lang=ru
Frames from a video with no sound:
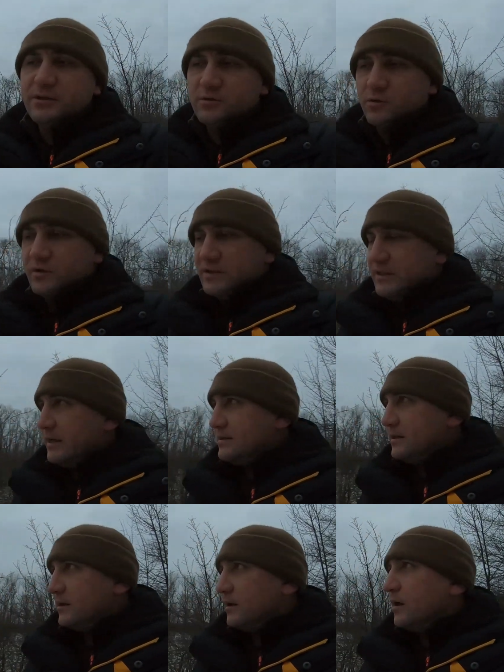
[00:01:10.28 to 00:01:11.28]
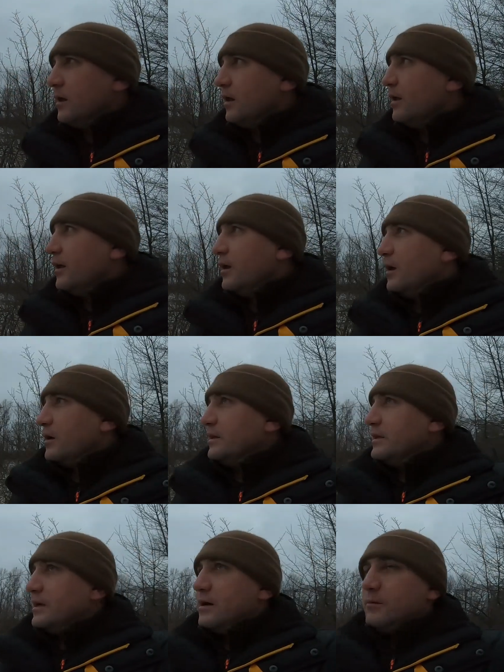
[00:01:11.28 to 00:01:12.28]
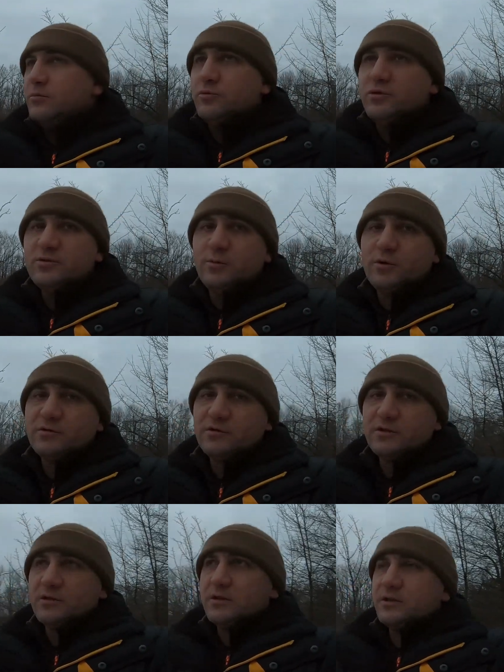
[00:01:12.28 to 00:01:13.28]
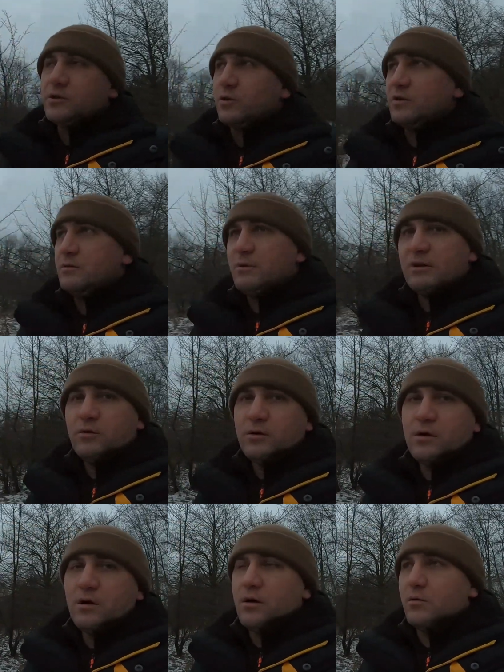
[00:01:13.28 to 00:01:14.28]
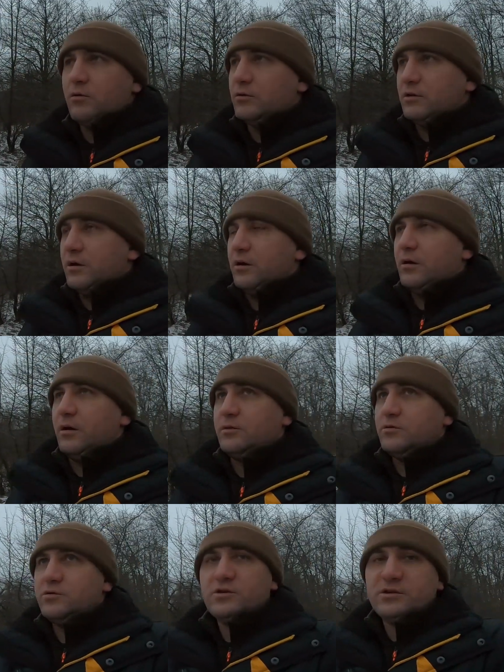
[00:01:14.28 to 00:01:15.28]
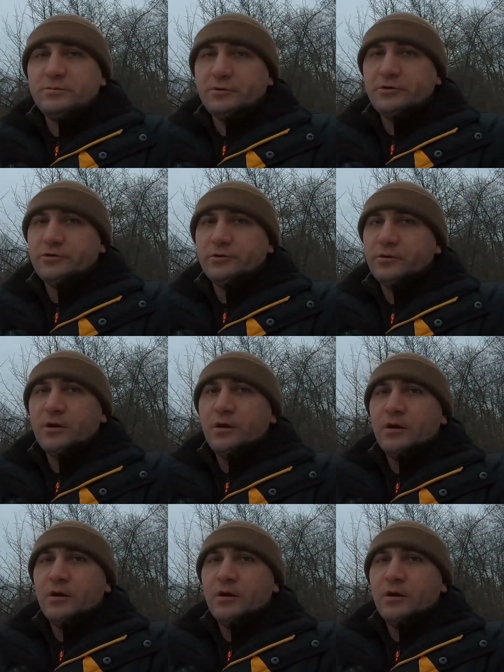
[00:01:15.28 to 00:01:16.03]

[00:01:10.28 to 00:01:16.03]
птицу к сети, я буду использовать электронный манок, он а, тоже запрещен.